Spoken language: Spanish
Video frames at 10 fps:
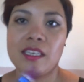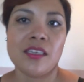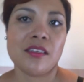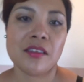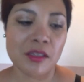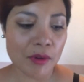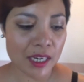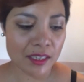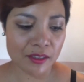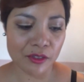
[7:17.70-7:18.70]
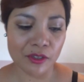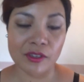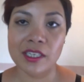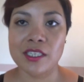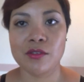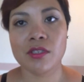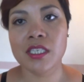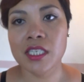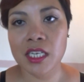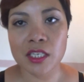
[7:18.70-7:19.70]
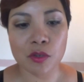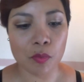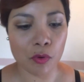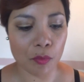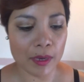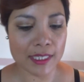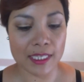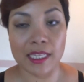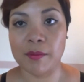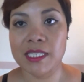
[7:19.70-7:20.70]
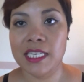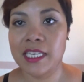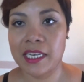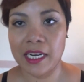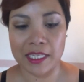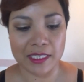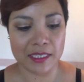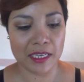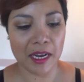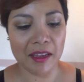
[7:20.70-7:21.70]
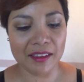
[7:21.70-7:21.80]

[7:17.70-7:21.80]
Y igual, yo creo que en estos días regreso por más, nada más que llegue la quincena.